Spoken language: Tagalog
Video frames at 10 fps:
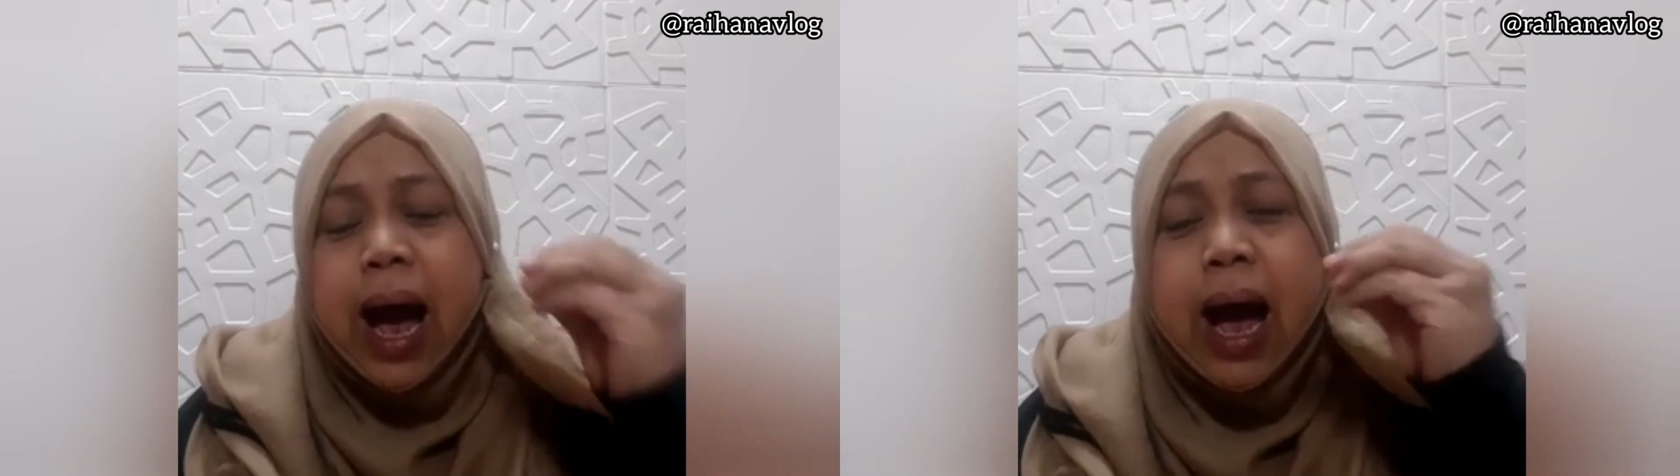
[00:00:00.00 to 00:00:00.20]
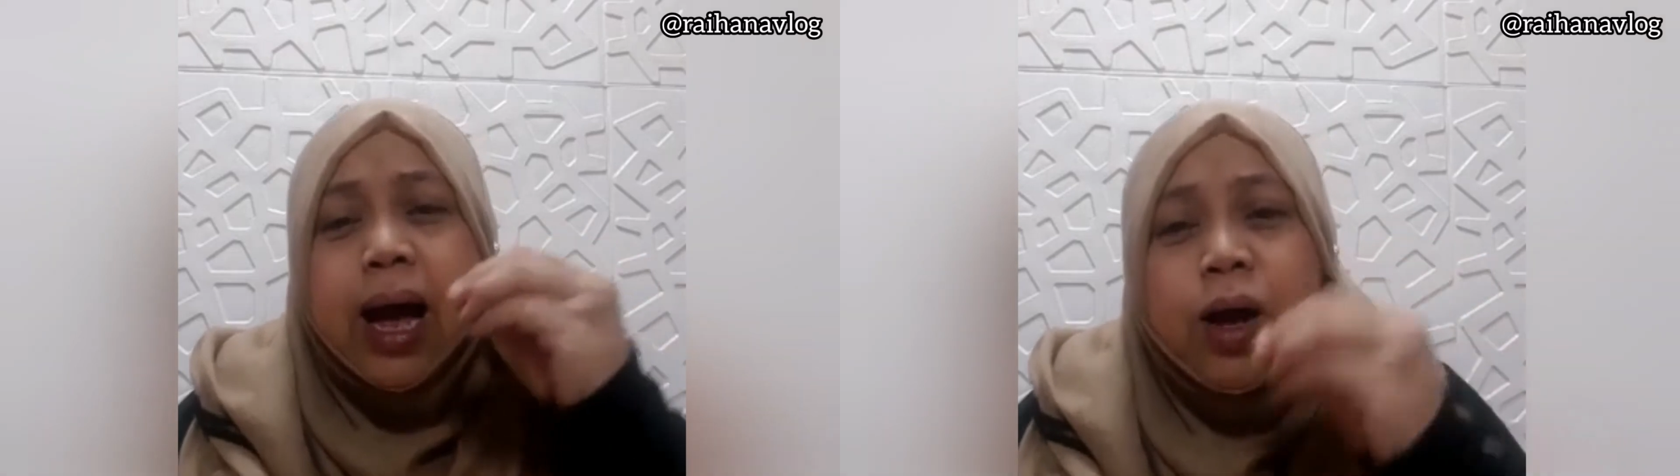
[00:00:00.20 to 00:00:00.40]

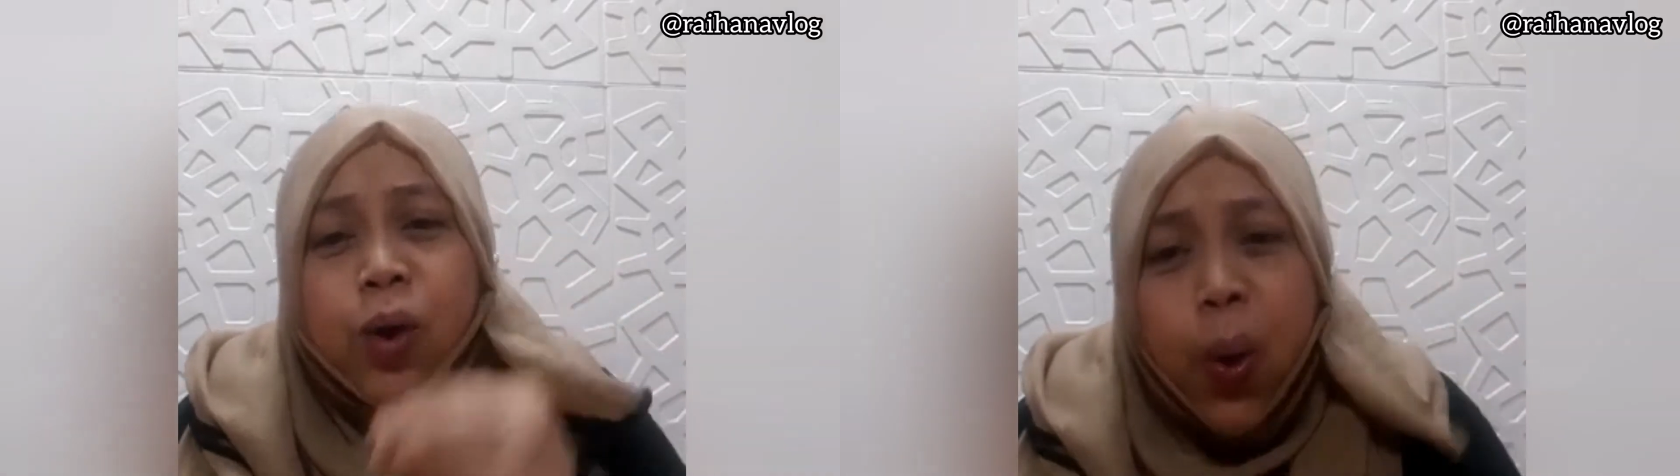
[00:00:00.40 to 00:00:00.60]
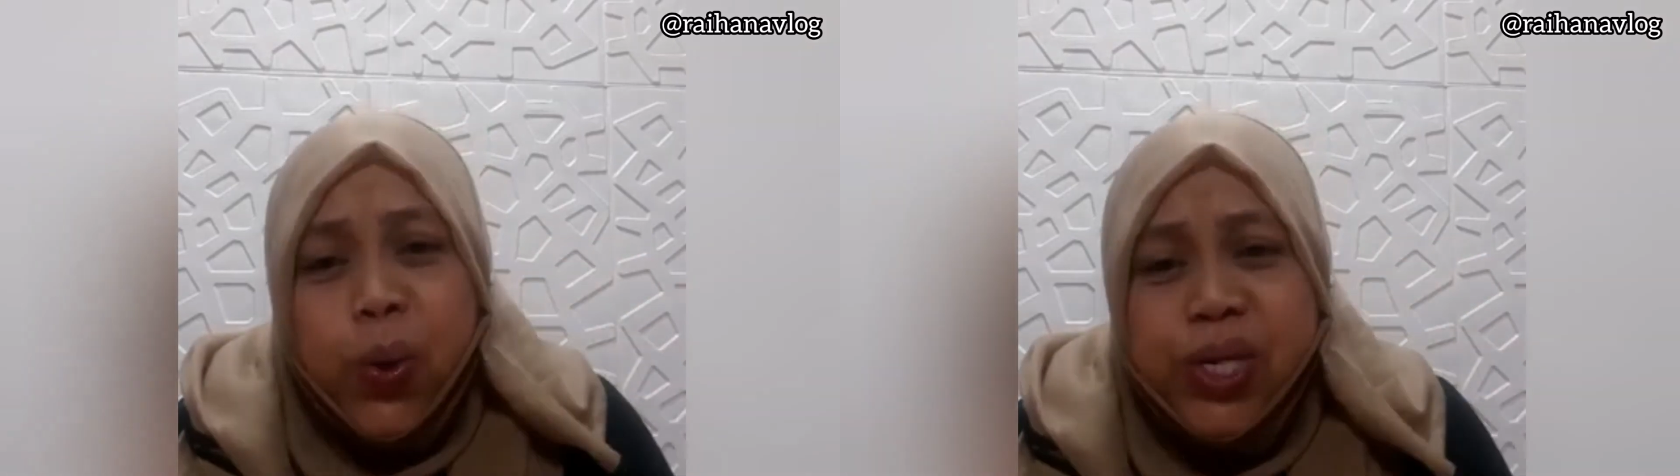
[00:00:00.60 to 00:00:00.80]
ang
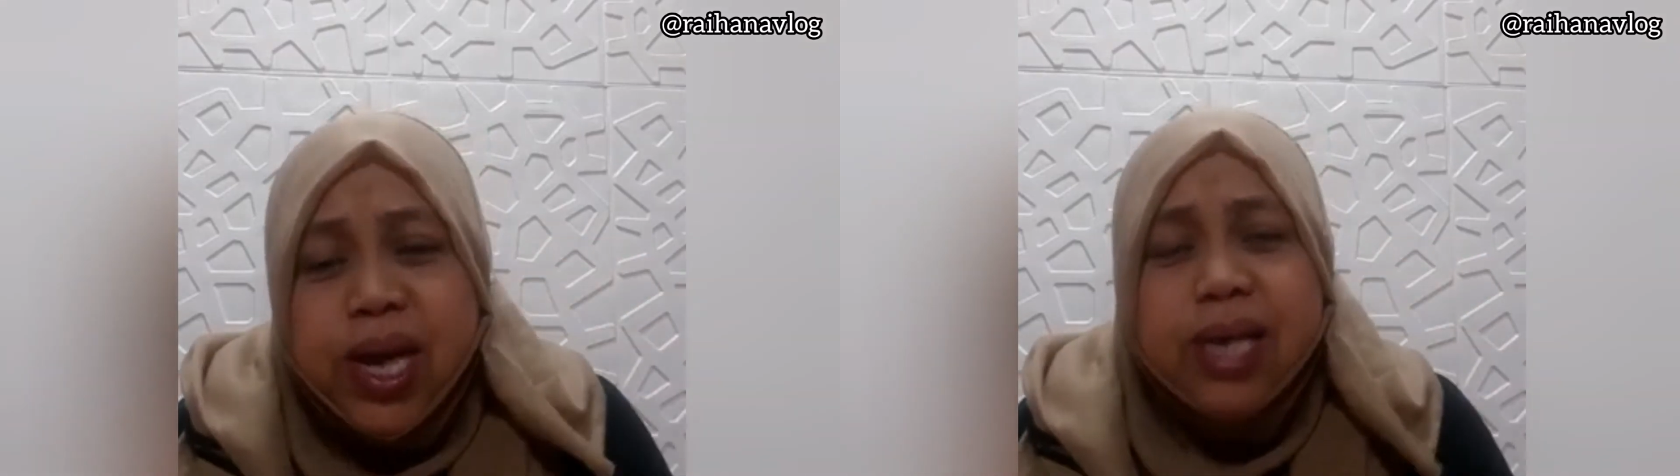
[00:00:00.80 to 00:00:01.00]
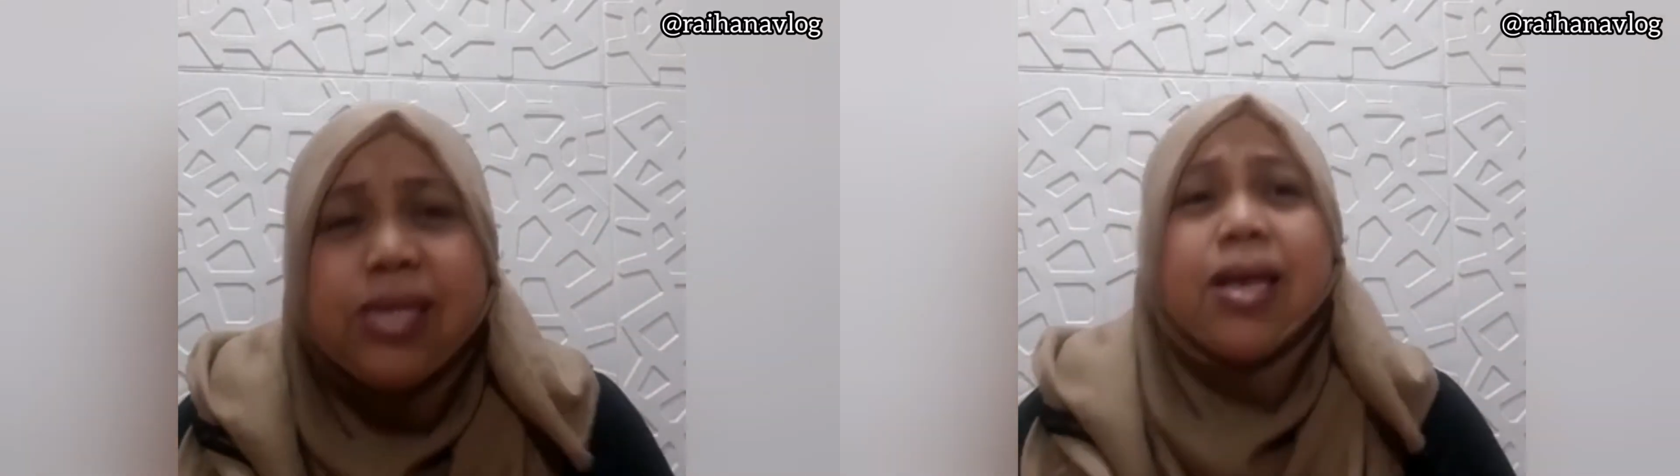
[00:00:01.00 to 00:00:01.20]

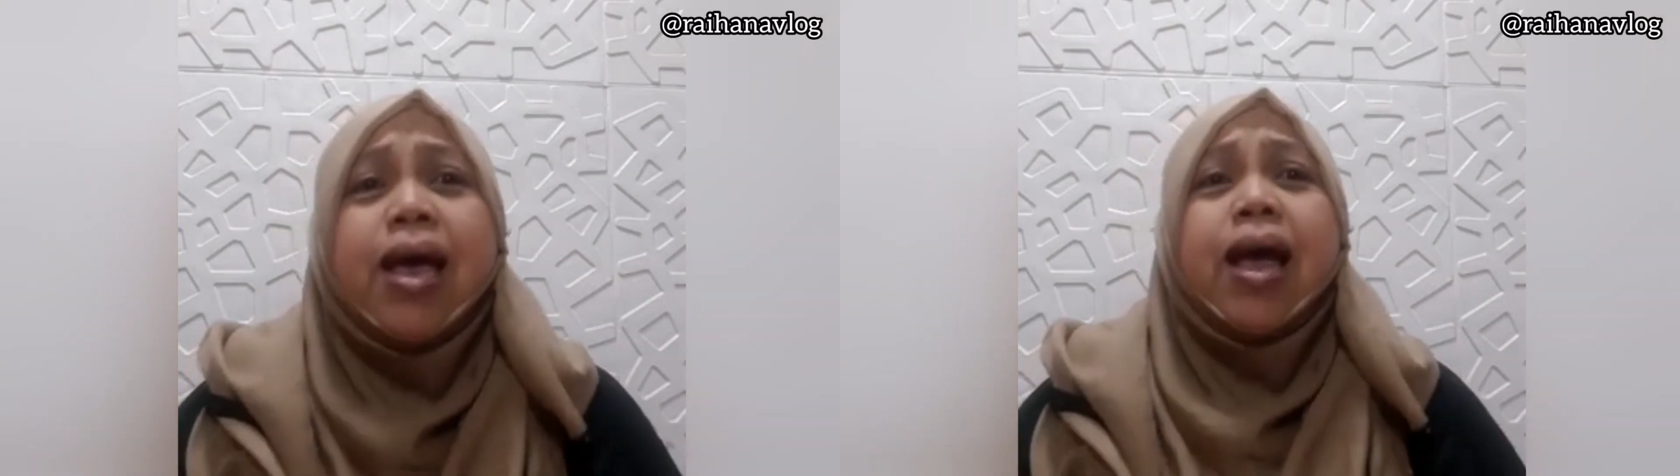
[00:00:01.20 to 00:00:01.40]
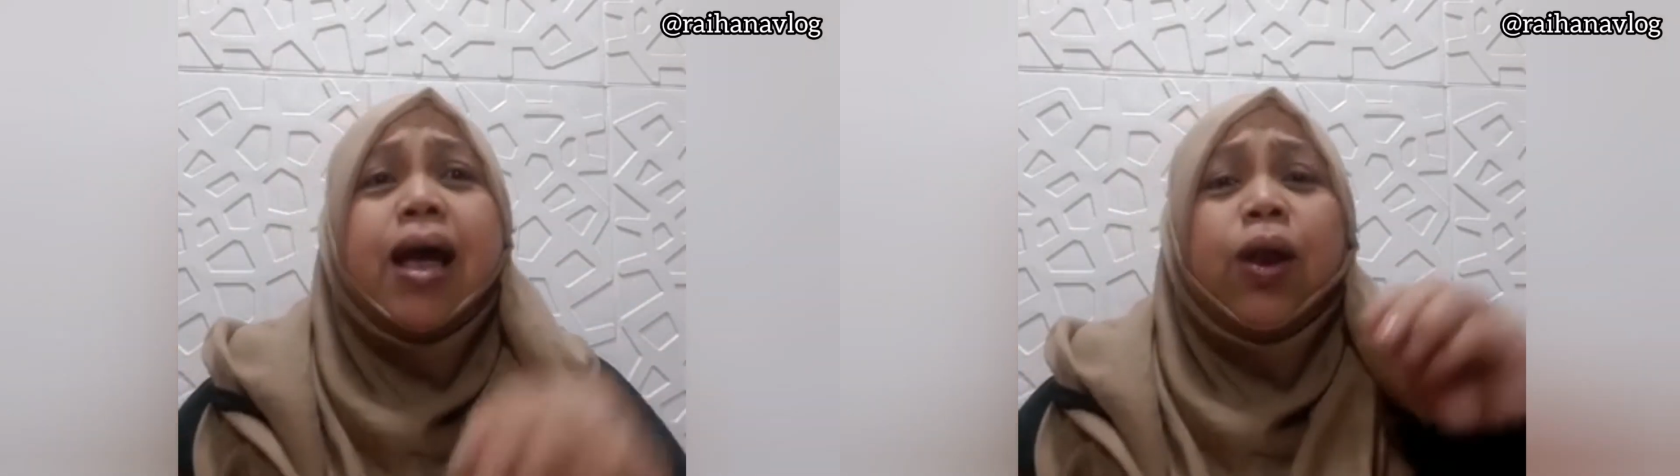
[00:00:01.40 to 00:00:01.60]
causes,
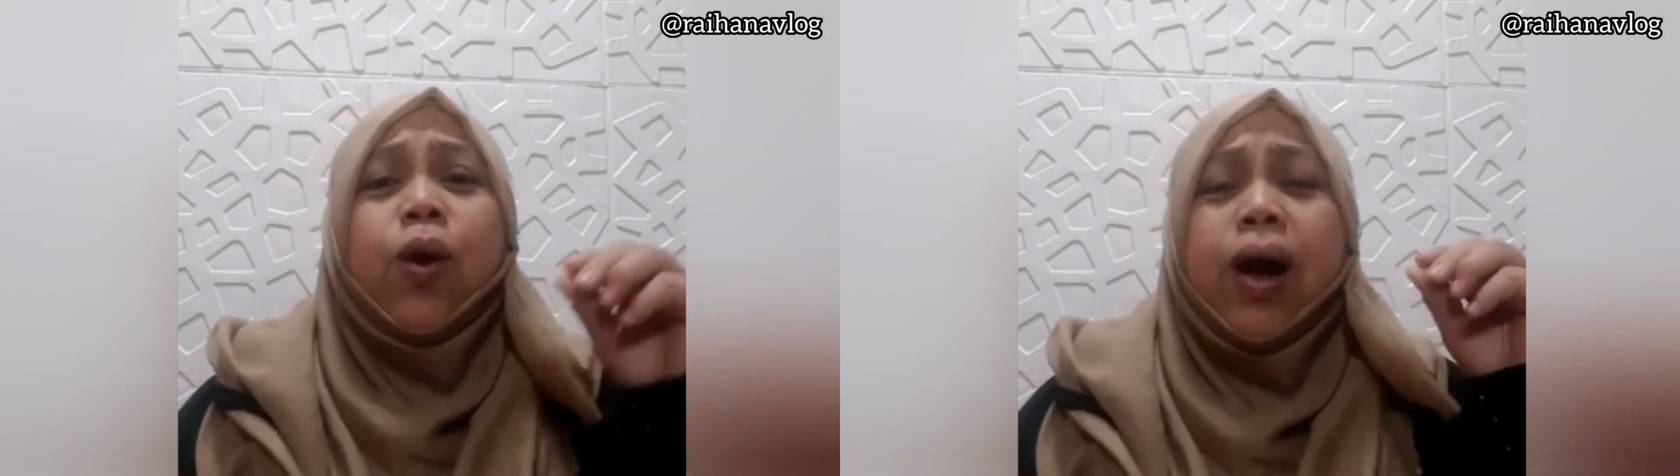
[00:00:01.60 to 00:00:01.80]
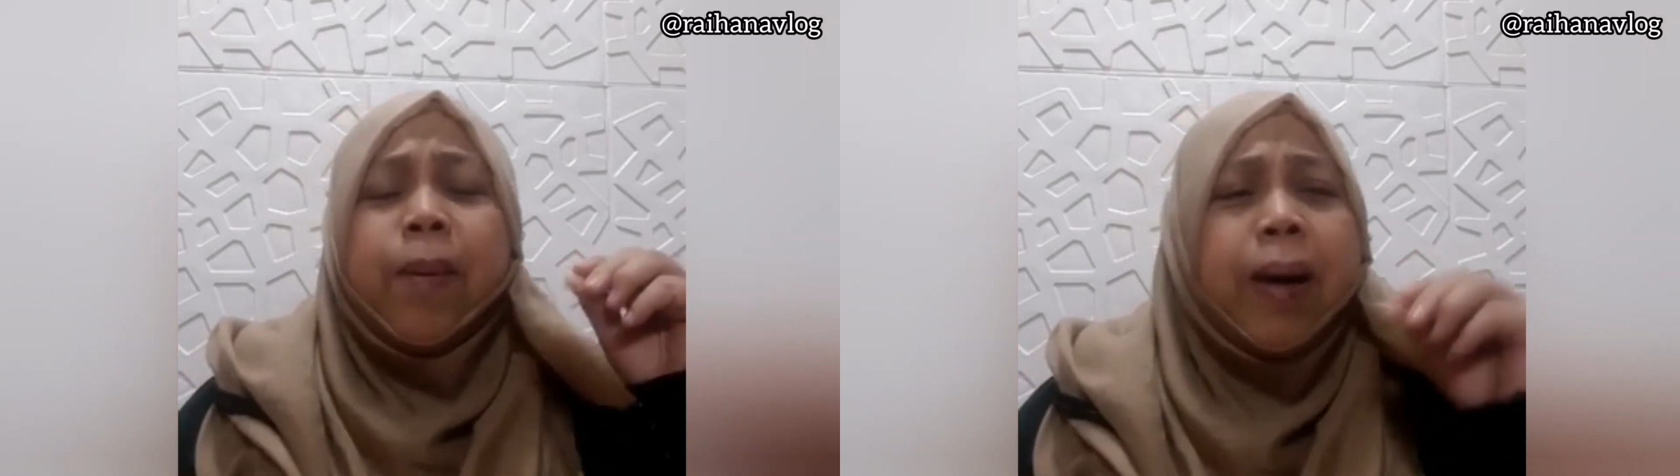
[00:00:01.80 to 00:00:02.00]
no,
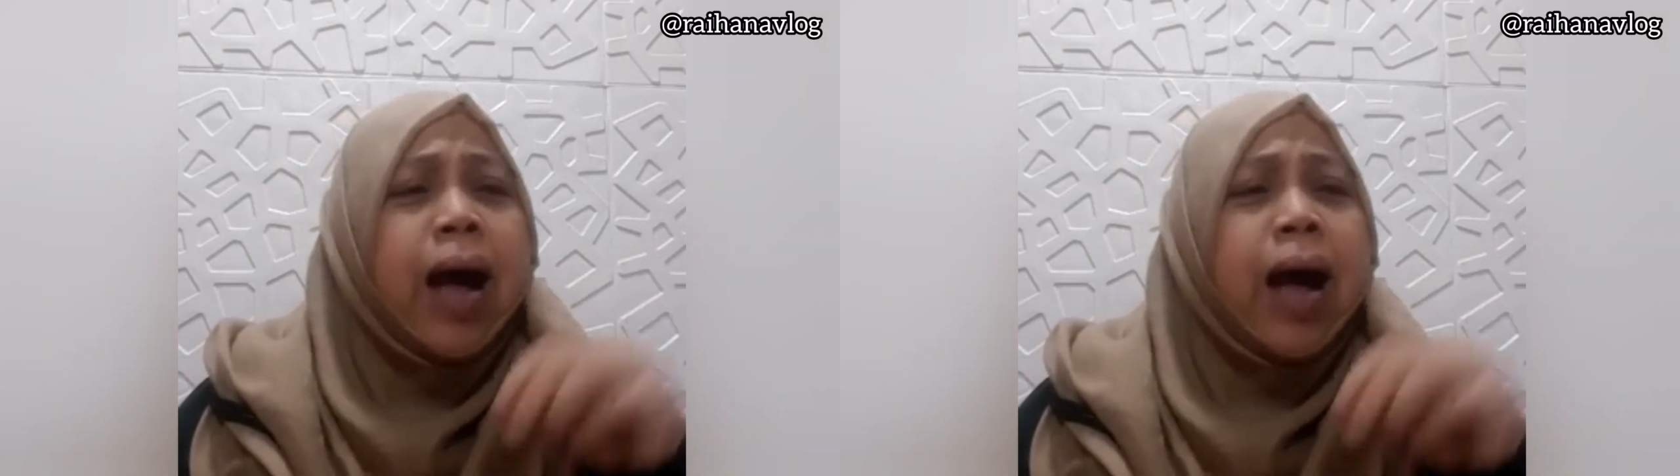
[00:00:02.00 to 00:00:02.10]
ang,